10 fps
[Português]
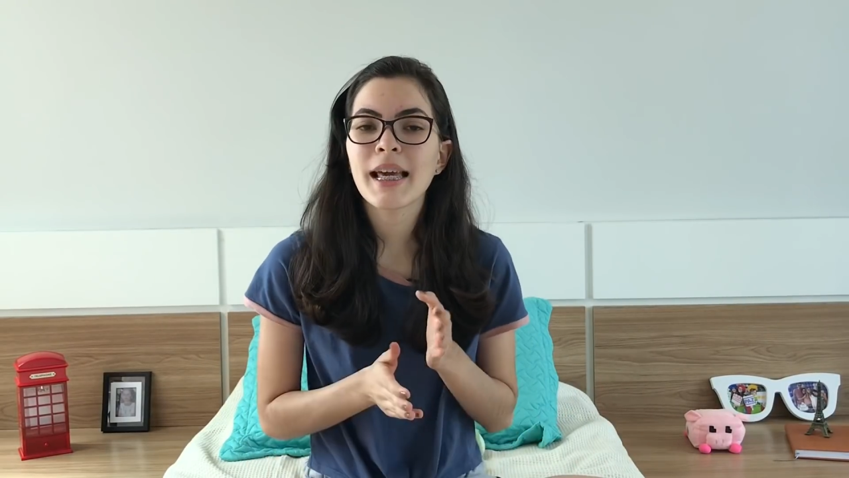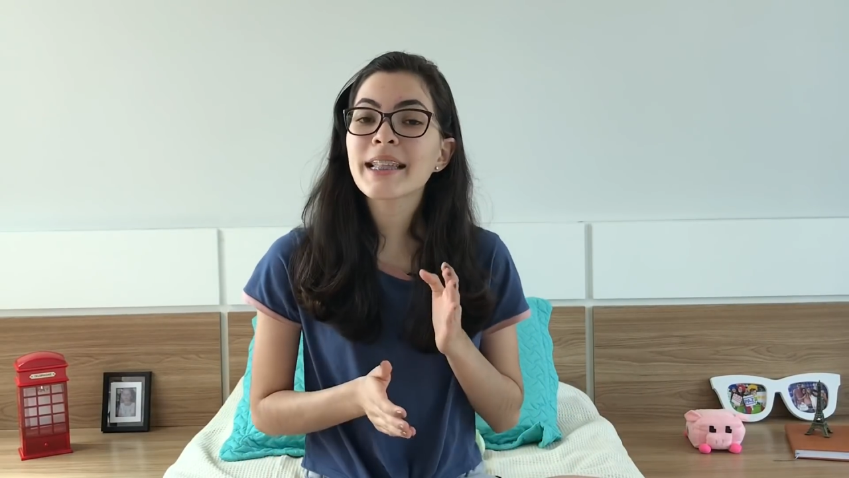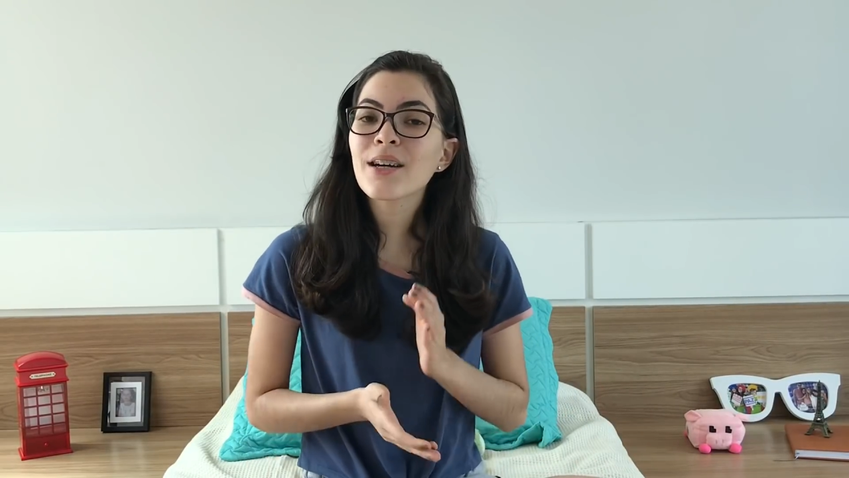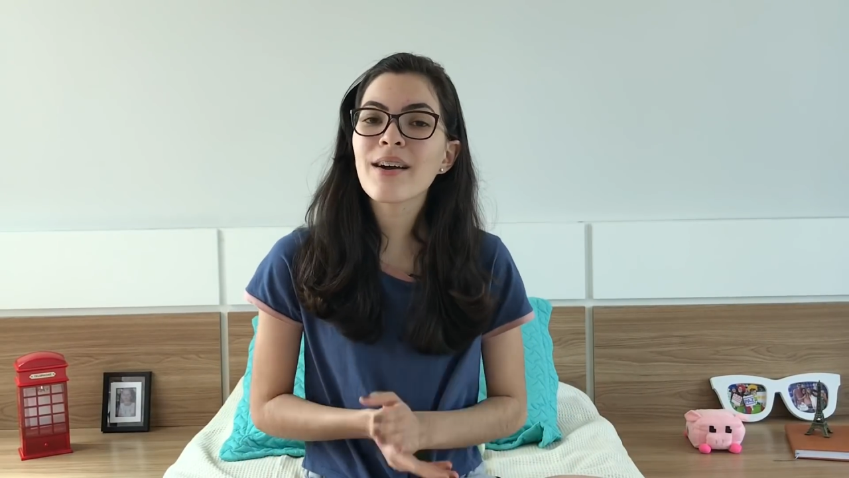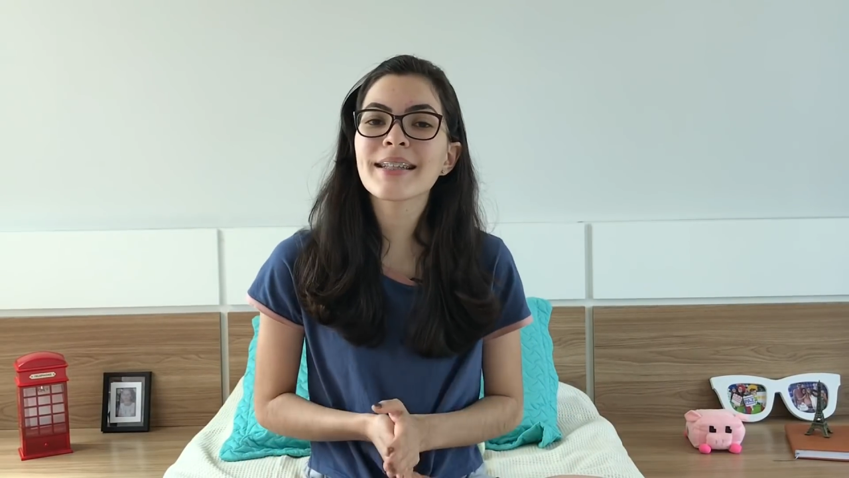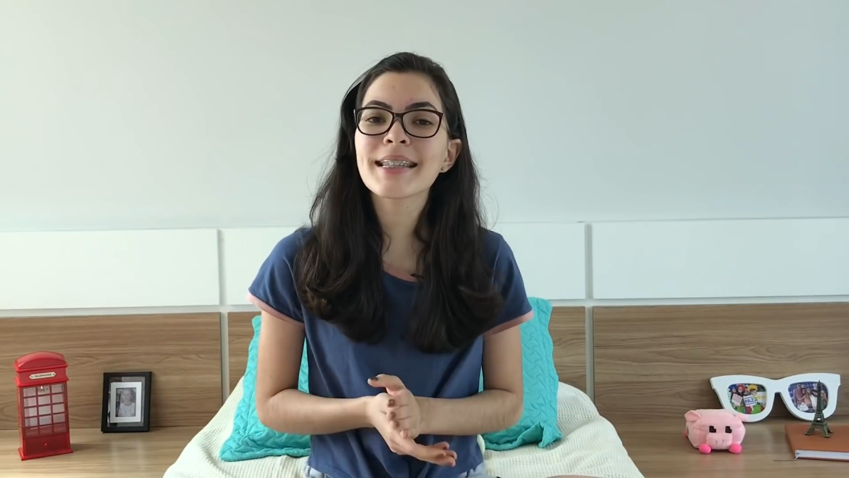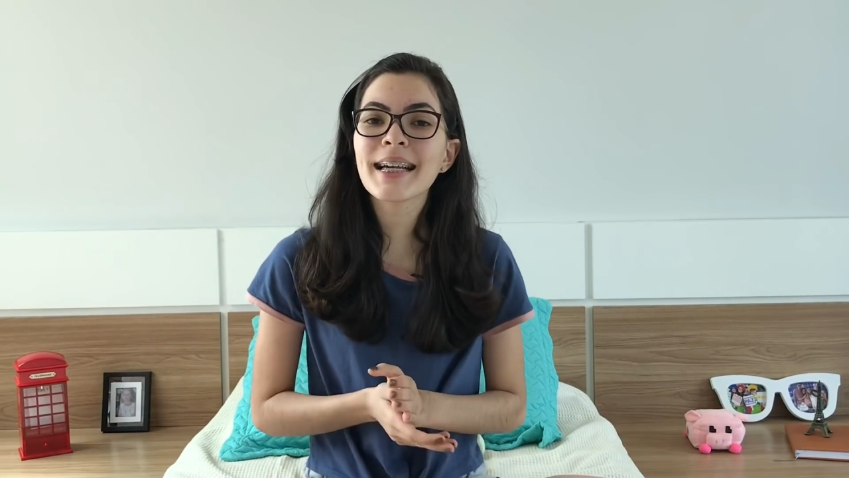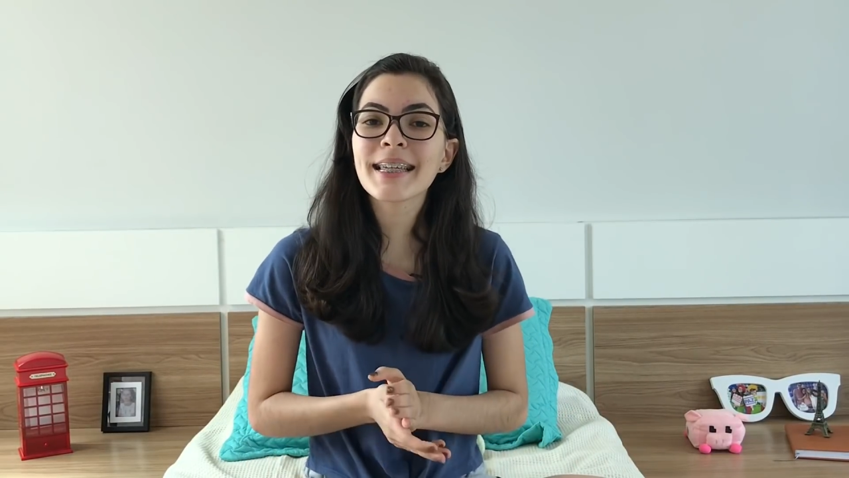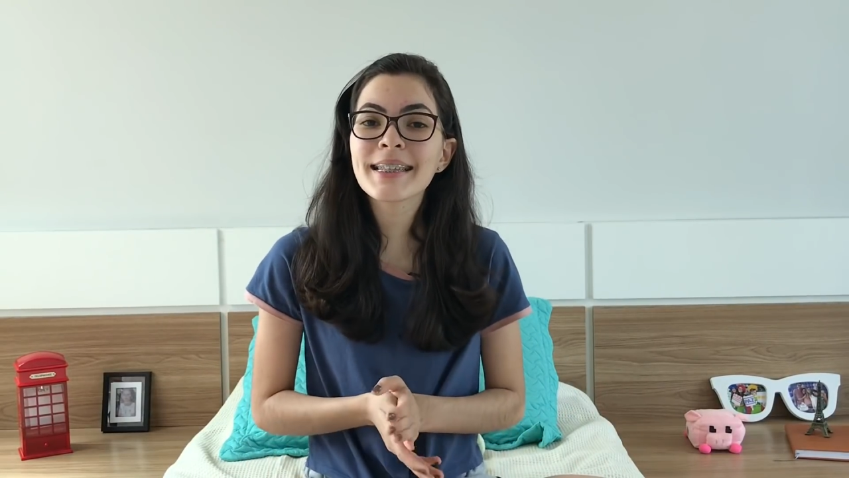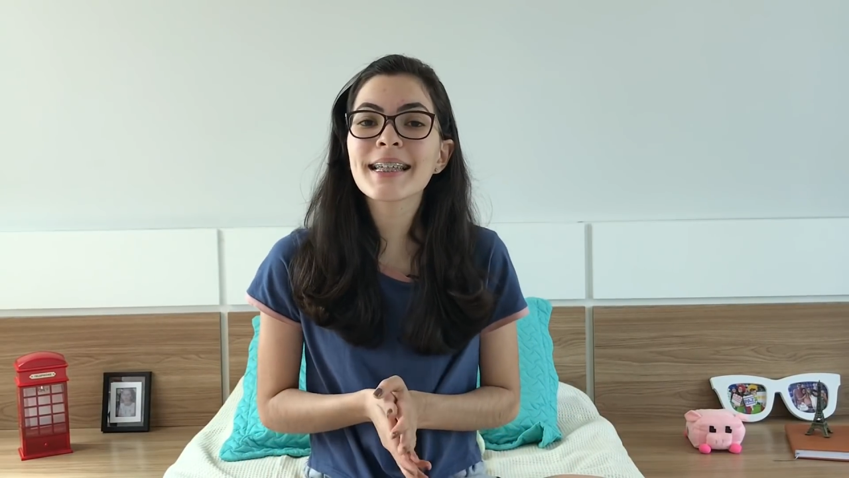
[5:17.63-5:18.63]
Então essa é
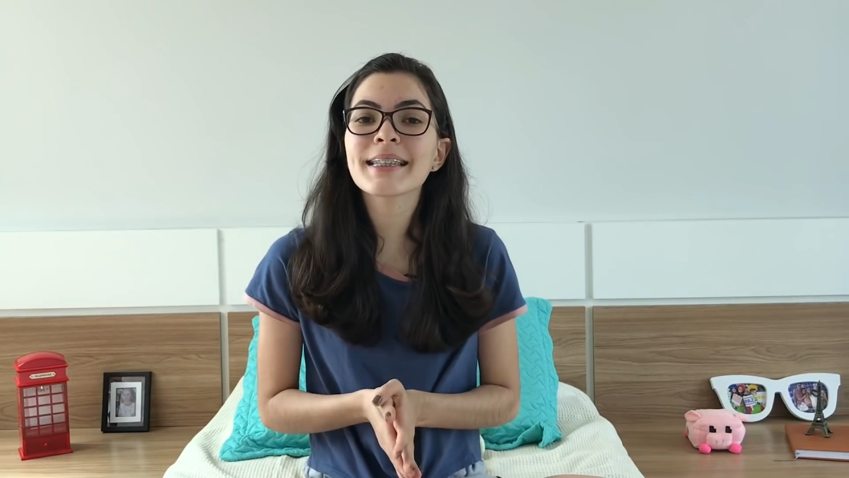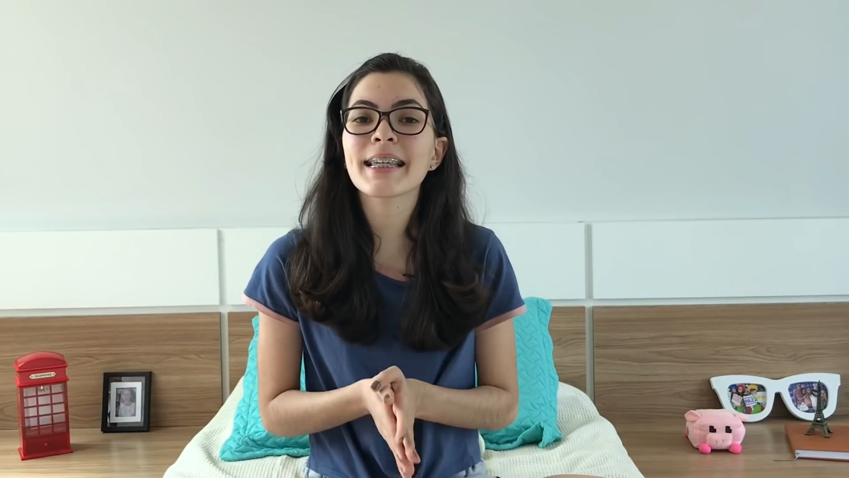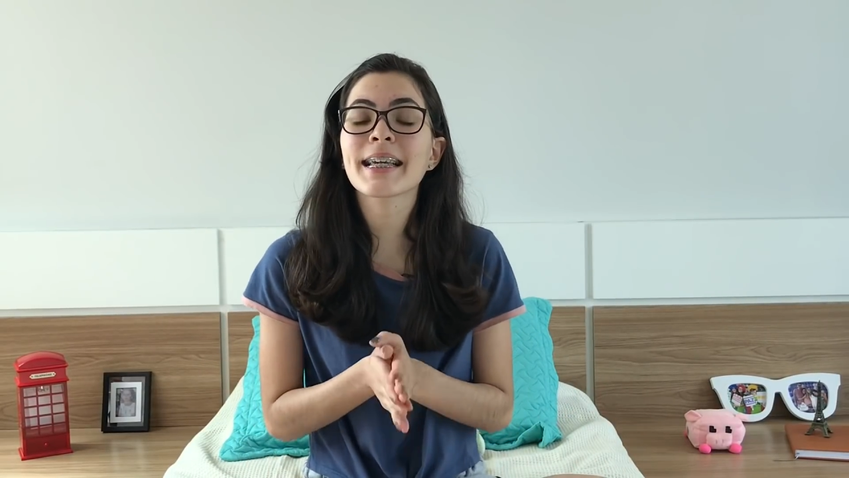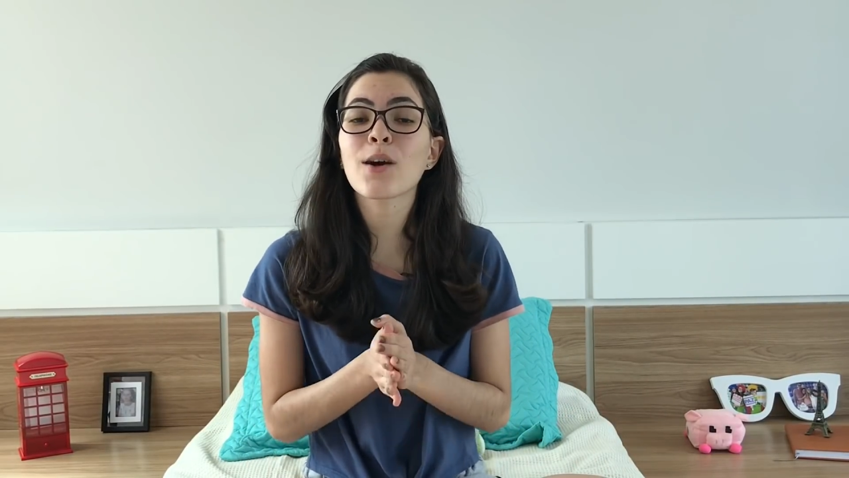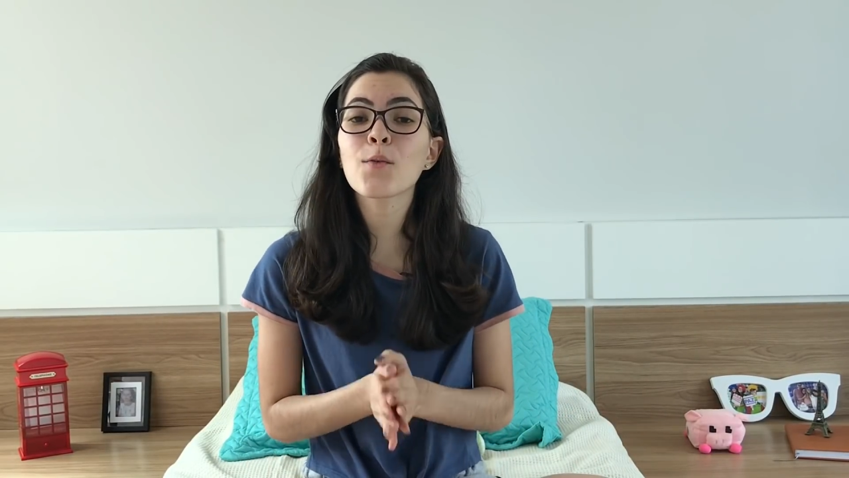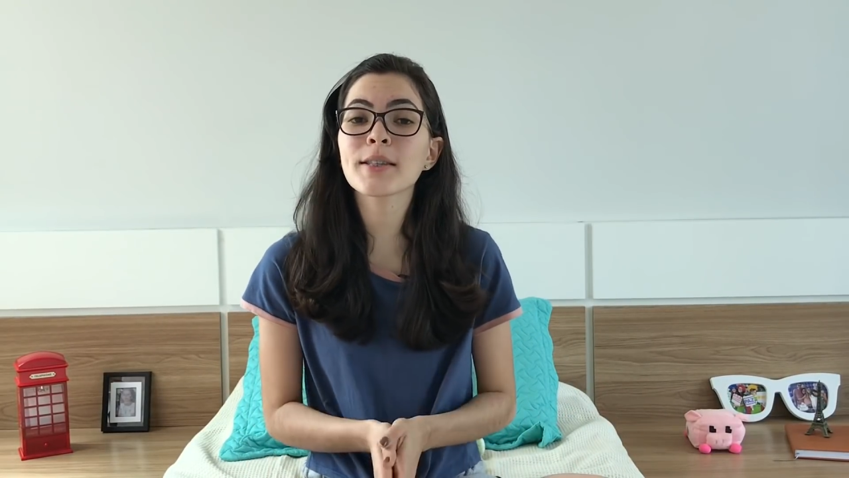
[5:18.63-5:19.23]
a quinta dica.